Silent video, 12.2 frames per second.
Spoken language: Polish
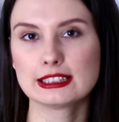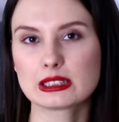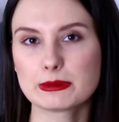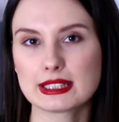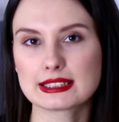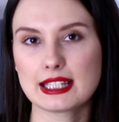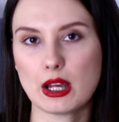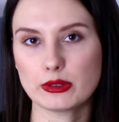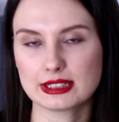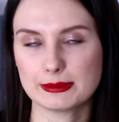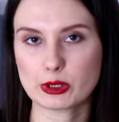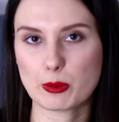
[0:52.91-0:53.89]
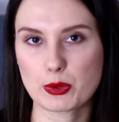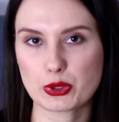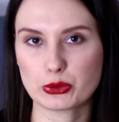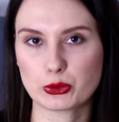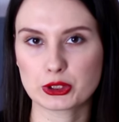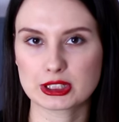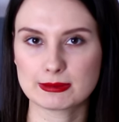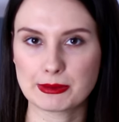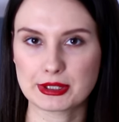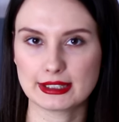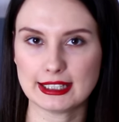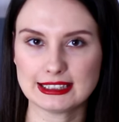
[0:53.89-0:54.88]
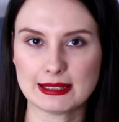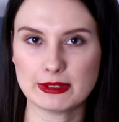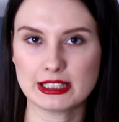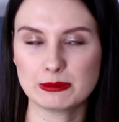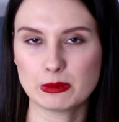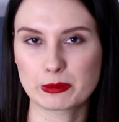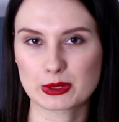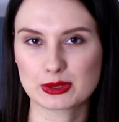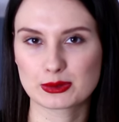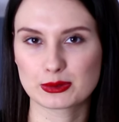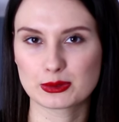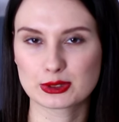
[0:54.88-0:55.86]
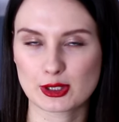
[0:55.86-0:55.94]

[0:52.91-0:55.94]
natomiast ja od samego początku trzymam się tej samej i po prostu